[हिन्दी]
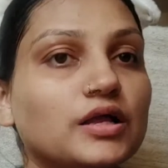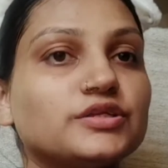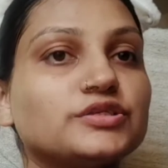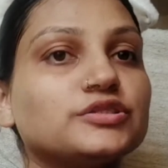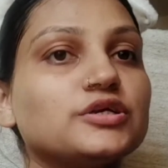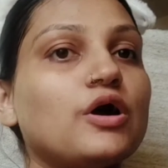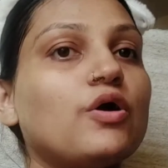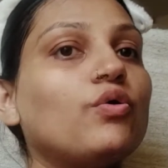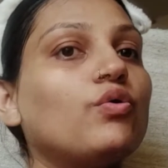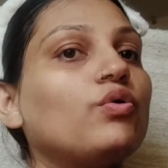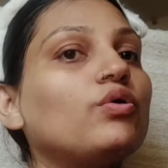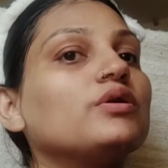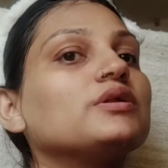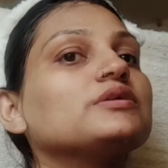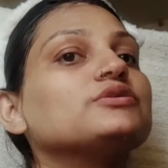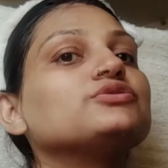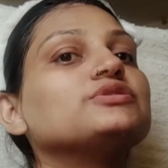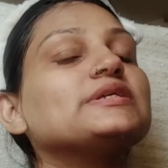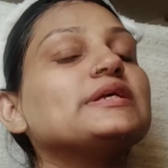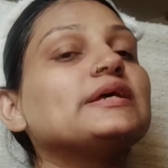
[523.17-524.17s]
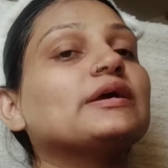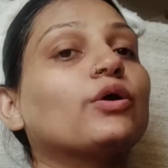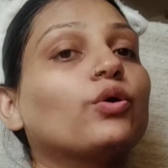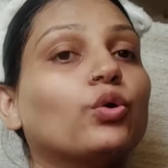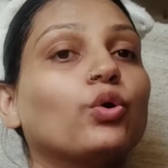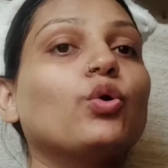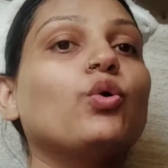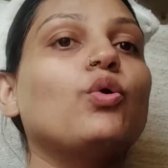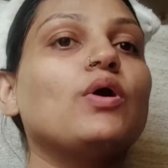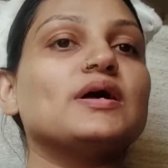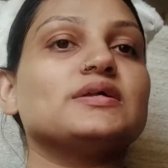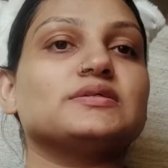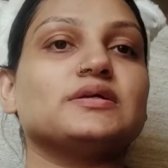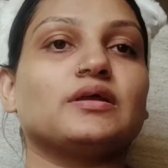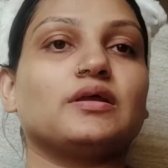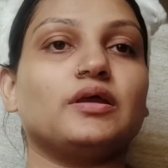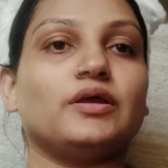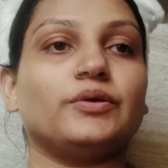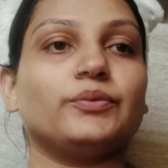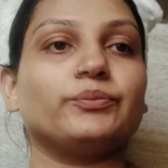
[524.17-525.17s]
अच्छा हो और इससे ग्लो आ
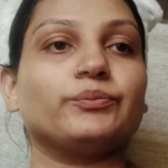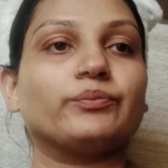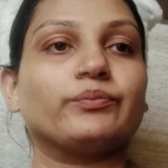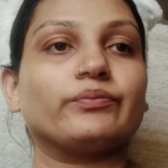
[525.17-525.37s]
सके